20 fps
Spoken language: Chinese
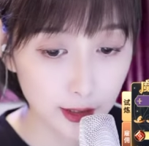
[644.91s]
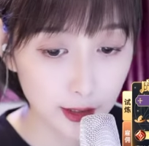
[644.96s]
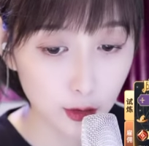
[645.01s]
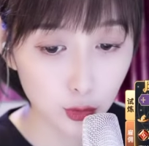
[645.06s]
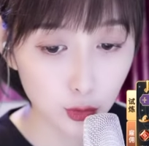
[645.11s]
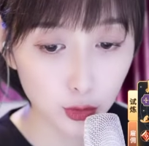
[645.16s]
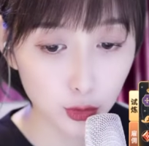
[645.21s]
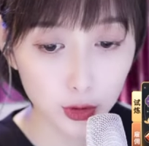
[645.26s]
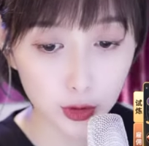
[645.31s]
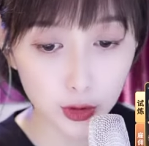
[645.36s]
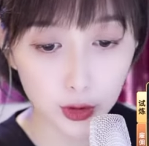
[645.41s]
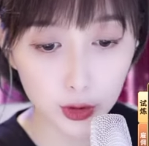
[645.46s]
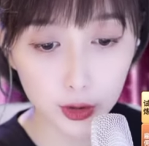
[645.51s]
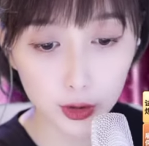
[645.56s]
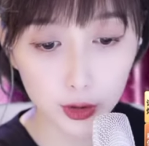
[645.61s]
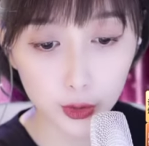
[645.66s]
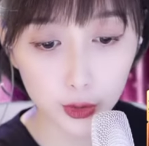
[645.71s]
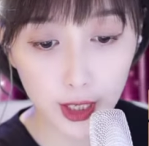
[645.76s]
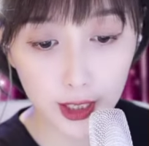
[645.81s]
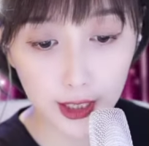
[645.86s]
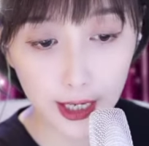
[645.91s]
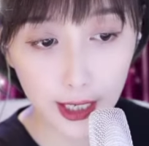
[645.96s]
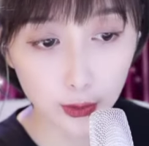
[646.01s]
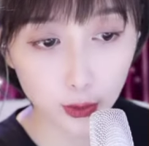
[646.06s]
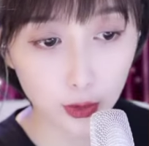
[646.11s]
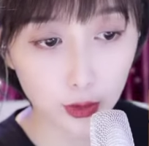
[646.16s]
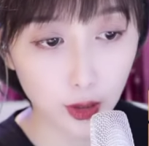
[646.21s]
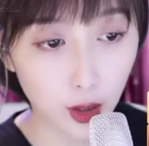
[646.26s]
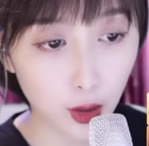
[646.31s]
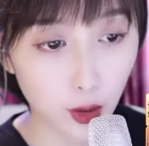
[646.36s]
今天就是
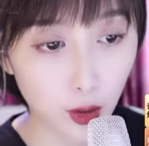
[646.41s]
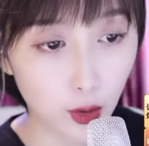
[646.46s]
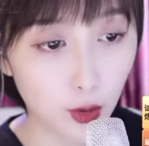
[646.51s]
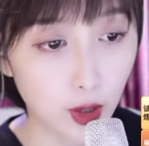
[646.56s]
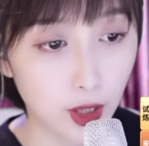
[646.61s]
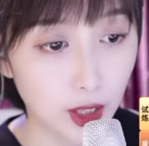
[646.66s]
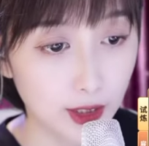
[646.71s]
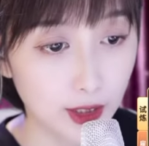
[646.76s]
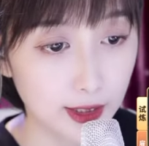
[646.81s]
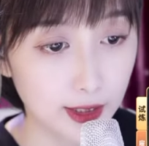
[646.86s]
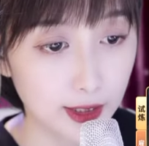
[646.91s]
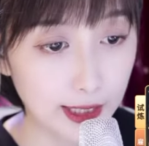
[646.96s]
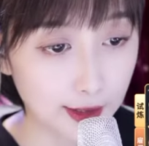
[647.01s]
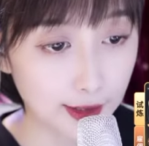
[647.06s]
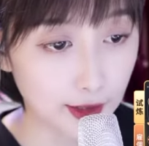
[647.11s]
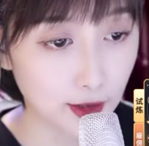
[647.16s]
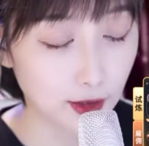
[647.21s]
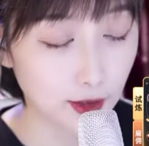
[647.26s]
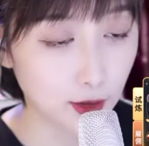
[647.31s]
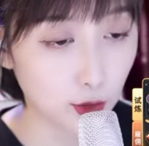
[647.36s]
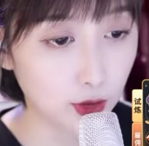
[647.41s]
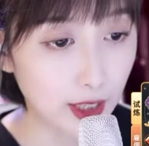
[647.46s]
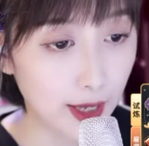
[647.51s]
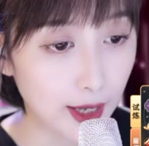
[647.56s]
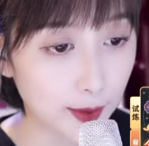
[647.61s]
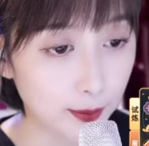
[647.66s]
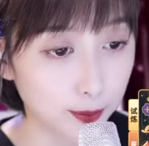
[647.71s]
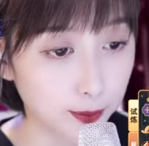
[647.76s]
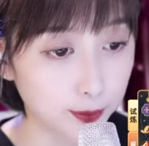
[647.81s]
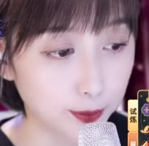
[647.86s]
有点感觉到嗓
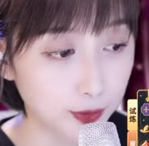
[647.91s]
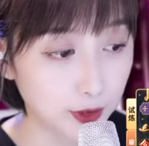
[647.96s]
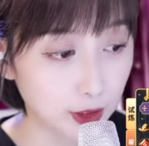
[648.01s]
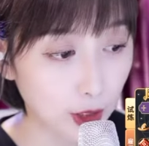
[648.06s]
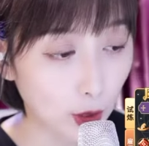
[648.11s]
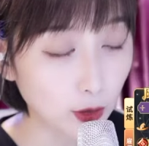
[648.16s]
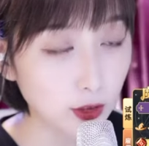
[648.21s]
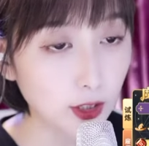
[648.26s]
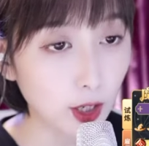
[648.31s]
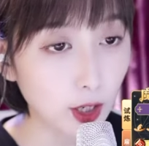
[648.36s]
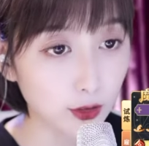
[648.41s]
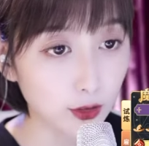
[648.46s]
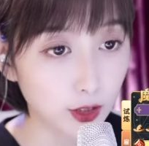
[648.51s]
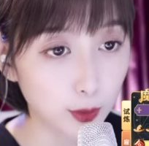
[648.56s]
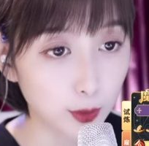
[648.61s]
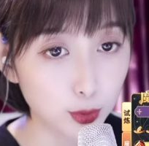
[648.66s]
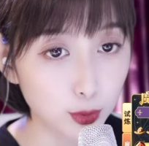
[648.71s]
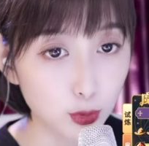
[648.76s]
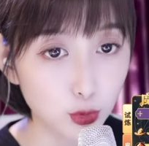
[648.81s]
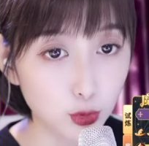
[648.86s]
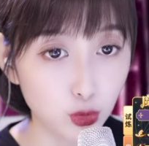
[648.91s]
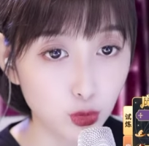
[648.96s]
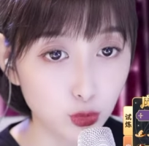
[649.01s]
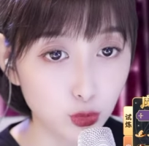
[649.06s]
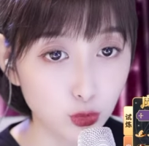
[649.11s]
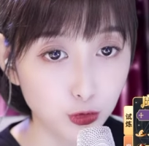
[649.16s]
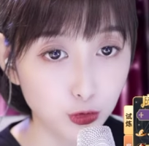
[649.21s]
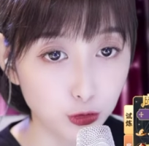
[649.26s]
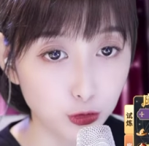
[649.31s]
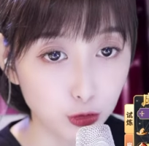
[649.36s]
子有点小小的不
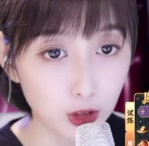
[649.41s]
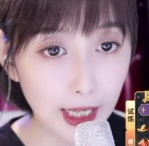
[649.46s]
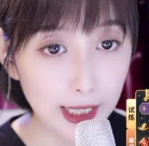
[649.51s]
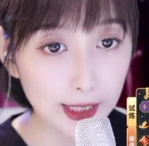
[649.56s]
舒服，